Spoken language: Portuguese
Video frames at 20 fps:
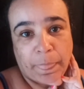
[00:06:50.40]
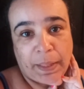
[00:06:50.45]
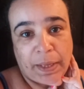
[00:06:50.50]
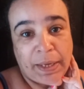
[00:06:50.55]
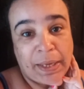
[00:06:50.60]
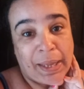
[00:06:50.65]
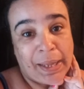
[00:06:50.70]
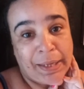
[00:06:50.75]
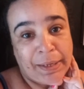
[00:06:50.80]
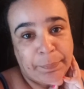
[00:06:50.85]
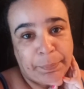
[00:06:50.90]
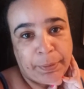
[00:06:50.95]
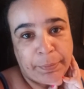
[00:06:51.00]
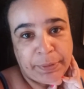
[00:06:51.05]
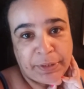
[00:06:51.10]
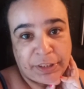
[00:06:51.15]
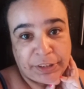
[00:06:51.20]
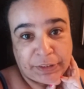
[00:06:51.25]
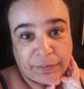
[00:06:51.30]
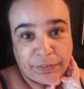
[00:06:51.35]
e aí pra
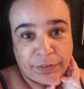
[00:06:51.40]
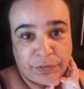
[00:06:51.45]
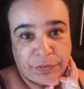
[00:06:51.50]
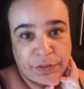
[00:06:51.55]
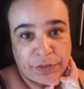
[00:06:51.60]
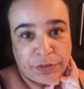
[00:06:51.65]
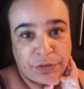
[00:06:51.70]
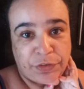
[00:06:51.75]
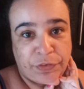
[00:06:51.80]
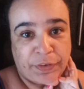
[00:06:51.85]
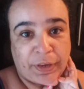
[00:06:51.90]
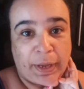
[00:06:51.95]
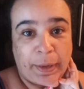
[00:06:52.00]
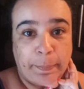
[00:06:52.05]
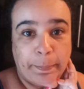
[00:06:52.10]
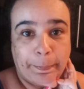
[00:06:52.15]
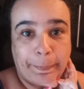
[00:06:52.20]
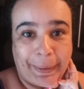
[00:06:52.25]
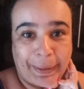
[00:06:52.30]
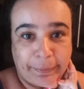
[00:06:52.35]
mim já estava difícil de ficar
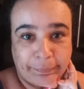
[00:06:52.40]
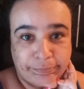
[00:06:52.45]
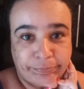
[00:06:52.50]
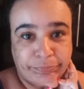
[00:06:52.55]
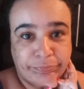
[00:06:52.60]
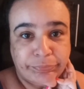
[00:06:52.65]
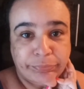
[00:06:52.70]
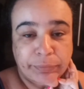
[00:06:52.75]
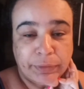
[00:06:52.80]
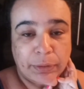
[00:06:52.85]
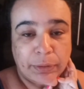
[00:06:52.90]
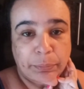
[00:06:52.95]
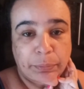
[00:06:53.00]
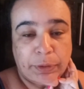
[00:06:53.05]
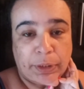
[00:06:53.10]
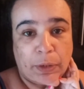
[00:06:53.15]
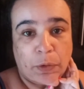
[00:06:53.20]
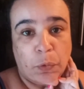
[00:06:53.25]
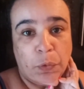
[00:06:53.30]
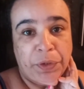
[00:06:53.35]
em pé,
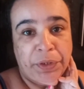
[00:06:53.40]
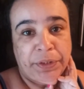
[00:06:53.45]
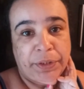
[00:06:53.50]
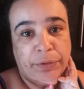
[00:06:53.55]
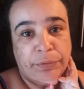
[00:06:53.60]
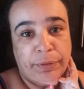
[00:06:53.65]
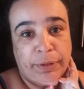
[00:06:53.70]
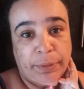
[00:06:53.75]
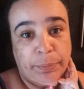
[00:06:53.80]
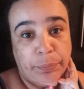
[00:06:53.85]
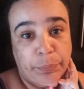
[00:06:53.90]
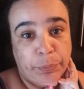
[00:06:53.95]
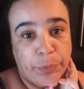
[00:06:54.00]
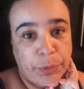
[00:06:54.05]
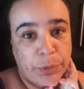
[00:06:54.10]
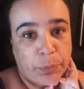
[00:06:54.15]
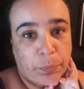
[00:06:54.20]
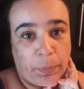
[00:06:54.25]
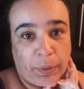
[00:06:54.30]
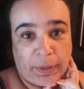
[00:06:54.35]
porque a coluna do doendo
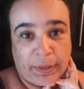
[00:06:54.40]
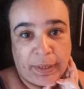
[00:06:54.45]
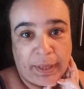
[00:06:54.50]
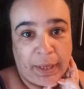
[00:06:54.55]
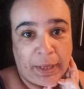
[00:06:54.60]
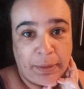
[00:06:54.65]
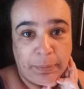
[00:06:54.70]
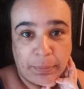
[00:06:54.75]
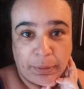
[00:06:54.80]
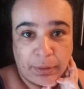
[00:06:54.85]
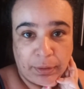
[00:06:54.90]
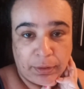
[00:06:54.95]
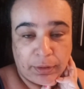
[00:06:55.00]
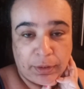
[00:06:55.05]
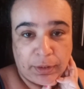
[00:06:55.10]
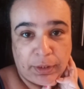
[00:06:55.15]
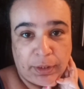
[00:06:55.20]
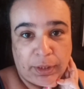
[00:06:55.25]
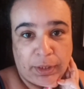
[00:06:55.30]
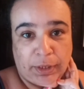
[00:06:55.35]
muito, o pé queima,
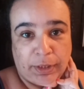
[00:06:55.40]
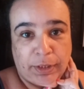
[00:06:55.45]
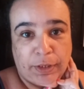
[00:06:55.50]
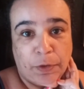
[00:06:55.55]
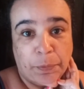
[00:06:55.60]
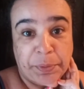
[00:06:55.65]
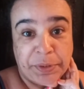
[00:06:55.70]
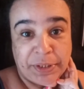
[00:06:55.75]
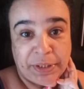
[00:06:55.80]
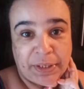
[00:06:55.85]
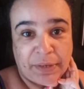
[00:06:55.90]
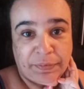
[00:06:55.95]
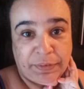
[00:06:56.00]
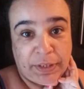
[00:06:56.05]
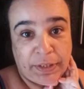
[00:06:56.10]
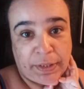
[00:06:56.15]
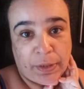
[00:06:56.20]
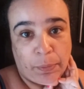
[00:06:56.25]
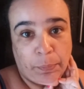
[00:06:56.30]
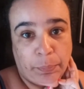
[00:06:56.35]
e eu precisava
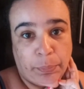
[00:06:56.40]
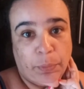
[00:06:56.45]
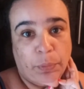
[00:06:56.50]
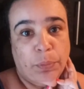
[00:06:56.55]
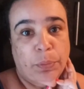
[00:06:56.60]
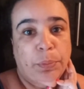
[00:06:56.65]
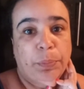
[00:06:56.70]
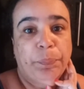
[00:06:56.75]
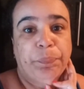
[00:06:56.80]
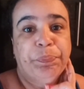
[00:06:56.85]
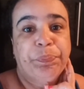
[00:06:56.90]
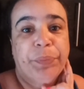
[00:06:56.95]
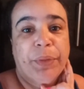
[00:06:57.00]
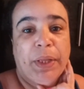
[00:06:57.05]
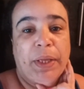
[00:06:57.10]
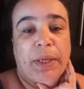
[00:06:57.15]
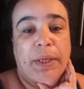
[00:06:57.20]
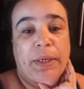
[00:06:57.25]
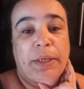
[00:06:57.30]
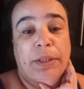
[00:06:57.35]
deitar um pouco.
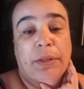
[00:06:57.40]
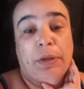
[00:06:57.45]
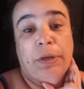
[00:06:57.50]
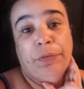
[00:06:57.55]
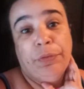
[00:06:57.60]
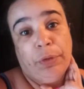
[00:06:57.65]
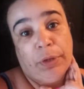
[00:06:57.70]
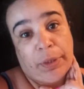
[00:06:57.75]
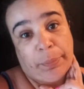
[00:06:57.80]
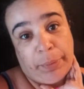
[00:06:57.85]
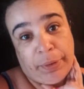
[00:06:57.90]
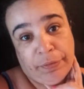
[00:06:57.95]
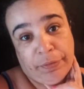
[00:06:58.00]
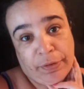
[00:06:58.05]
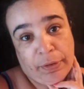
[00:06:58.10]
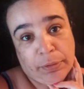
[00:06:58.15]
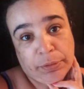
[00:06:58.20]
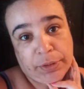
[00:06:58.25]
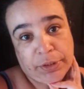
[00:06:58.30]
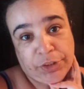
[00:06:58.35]
Então ele falou que a mãe
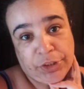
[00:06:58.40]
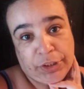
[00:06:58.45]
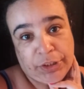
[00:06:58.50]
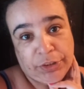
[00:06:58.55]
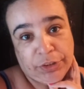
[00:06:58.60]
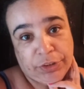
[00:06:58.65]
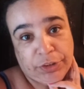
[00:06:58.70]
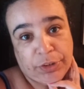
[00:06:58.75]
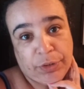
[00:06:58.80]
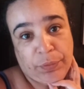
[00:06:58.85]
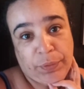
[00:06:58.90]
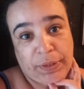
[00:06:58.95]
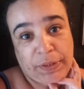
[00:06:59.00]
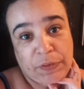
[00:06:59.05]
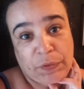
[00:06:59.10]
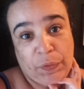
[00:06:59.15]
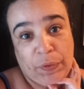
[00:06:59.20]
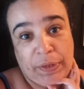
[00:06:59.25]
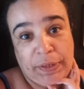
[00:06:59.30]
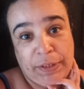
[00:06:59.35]
volta, gente, então é
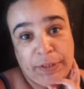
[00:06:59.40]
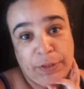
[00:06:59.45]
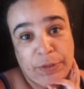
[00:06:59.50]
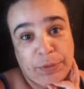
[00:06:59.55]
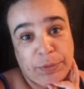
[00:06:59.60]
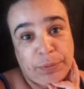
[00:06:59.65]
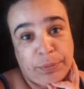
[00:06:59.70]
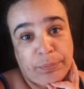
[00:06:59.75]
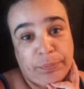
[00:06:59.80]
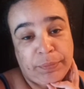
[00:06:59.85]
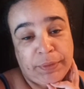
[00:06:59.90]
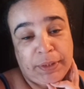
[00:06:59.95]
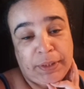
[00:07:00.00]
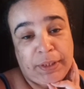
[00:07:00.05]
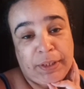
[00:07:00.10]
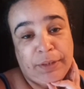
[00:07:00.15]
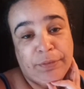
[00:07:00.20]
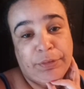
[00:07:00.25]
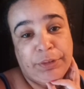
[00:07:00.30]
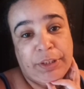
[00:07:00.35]
só isso,
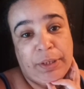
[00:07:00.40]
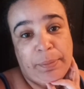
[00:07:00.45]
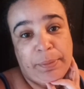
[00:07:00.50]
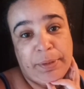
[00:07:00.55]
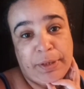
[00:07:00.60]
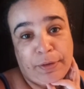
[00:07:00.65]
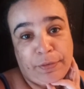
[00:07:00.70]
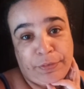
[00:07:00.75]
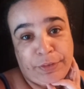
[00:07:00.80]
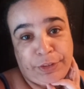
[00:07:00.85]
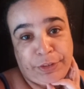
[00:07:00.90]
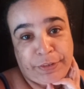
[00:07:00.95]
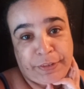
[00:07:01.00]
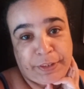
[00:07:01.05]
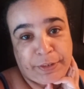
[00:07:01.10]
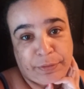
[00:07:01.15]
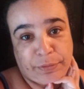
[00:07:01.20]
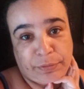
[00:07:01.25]
vou terminar o videozinho